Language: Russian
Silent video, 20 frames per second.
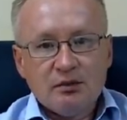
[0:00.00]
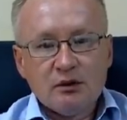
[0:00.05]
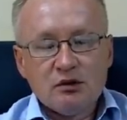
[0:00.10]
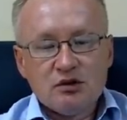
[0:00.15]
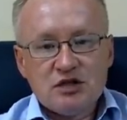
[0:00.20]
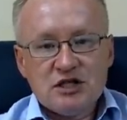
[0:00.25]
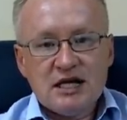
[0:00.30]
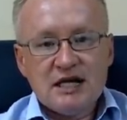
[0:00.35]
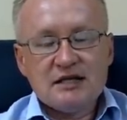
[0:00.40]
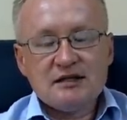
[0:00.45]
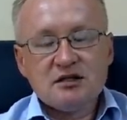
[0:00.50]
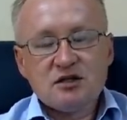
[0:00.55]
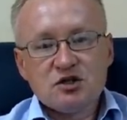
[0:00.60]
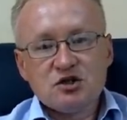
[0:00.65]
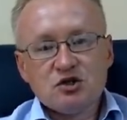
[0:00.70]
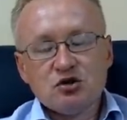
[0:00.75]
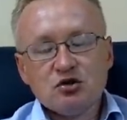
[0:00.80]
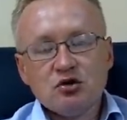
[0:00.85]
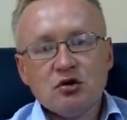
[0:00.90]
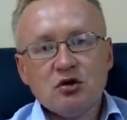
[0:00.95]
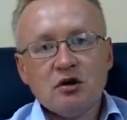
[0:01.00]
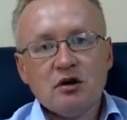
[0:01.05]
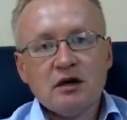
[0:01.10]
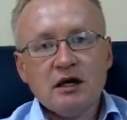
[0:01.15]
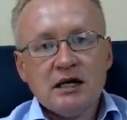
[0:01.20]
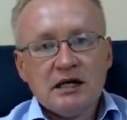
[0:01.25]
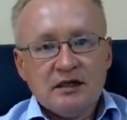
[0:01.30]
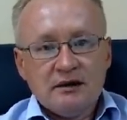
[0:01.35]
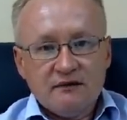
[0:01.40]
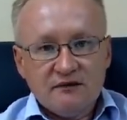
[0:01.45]
Получается, что
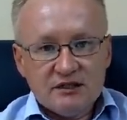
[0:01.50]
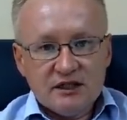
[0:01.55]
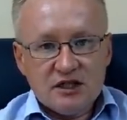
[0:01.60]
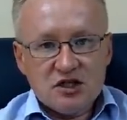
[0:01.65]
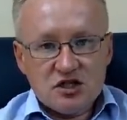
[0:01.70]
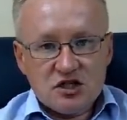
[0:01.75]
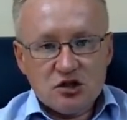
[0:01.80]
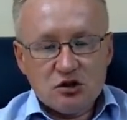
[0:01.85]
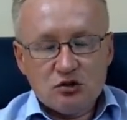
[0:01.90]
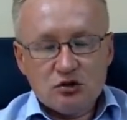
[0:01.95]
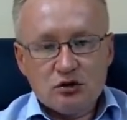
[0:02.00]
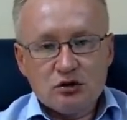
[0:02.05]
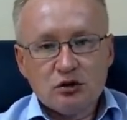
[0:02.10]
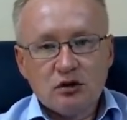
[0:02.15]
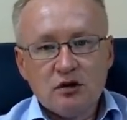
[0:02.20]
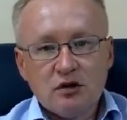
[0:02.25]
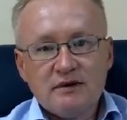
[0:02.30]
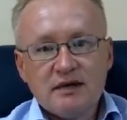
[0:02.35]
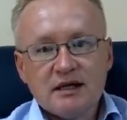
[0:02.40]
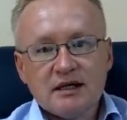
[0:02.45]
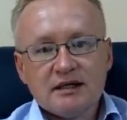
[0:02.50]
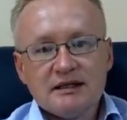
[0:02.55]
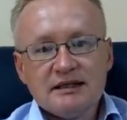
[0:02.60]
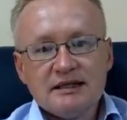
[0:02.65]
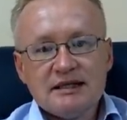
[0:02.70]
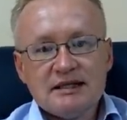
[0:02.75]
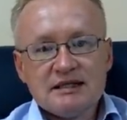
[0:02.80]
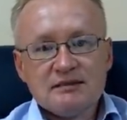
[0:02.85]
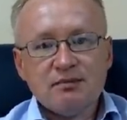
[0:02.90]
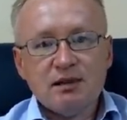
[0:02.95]
в нынешних условиях
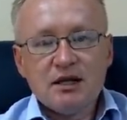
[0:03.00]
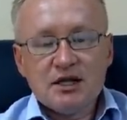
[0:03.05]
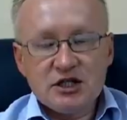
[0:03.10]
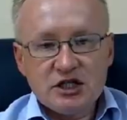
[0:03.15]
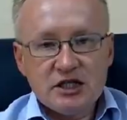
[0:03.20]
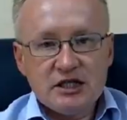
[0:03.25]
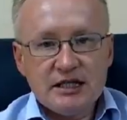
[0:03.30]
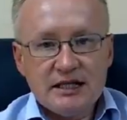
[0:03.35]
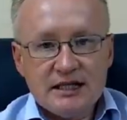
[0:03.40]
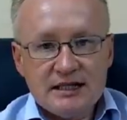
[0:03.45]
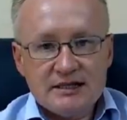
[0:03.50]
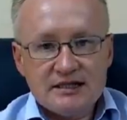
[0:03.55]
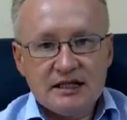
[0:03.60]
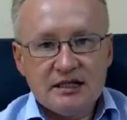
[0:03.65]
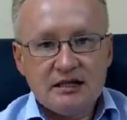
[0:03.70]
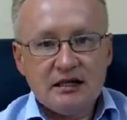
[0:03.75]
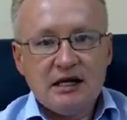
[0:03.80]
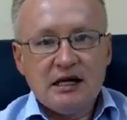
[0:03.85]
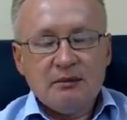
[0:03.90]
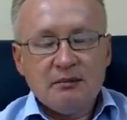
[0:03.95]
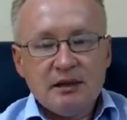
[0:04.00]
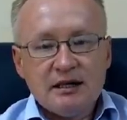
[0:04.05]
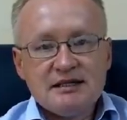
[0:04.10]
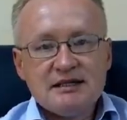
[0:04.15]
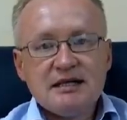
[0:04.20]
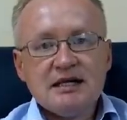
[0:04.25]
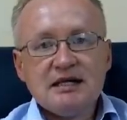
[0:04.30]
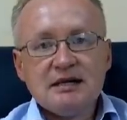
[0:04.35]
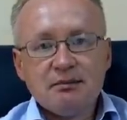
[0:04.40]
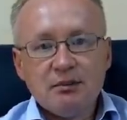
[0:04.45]
есть большие риски
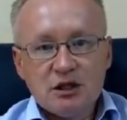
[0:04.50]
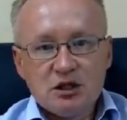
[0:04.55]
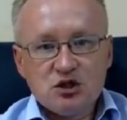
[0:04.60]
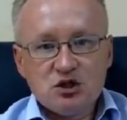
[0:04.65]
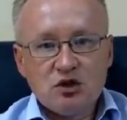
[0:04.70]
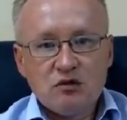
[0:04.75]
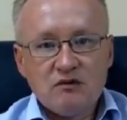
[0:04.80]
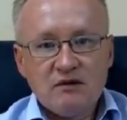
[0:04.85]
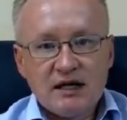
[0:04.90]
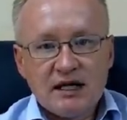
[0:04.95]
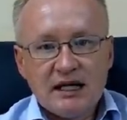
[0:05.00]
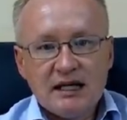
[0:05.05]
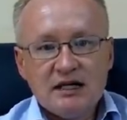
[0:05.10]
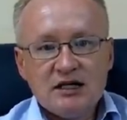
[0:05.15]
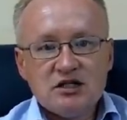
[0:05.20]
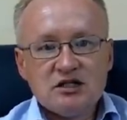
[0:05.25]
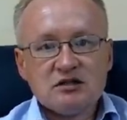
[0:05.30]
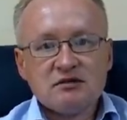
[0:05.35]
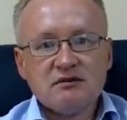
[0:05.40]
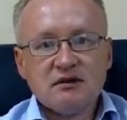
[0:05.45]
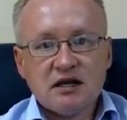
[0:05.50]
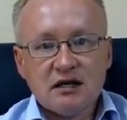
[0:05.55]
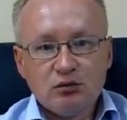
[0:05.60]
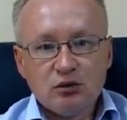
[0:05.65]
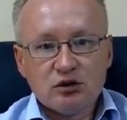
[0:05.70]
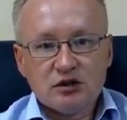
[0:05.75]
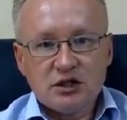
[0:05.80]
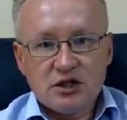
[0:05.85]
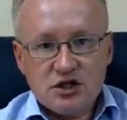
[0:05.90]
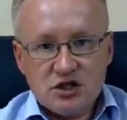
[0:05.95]
потери большого количества
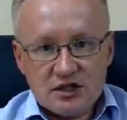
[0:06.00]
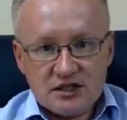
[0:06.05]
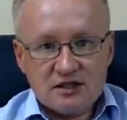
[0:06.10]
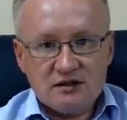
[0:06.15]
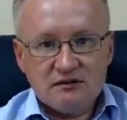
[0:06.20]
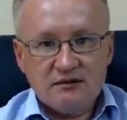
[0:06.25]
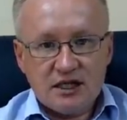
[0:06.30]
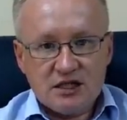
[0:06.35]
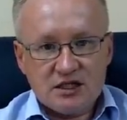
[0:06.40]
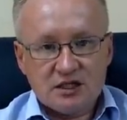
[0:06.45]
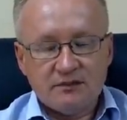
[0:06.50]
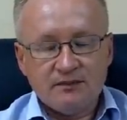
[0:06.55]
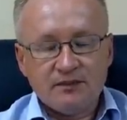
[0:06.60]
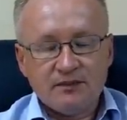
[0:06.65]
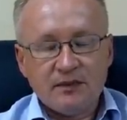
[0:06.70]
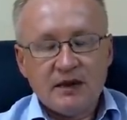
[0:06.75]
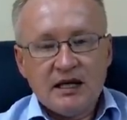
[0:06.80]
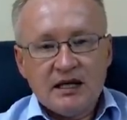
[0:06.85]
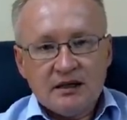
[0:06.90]
работающих скважин.